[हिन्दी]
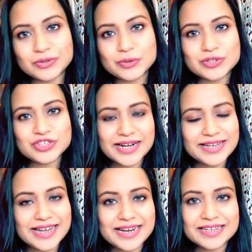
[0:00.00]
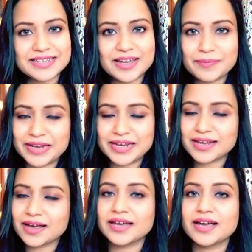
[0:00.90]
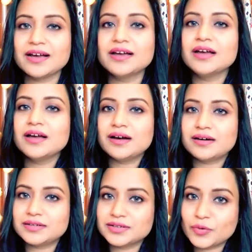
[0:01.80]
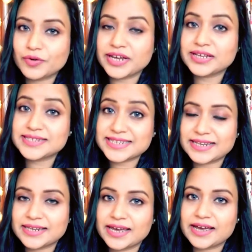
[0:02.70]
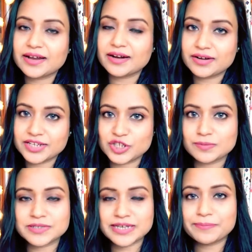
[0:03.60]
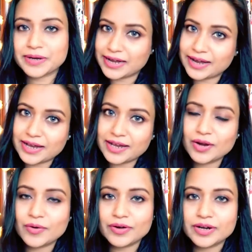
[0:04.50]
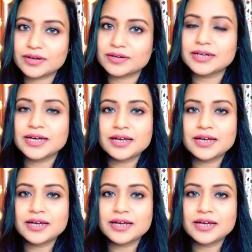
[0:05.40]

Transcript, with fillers: तो चलिए देख लेते हैं मैंने क्या क्या कोरियन स्किन केयर रजीम से मंगाया है और आ,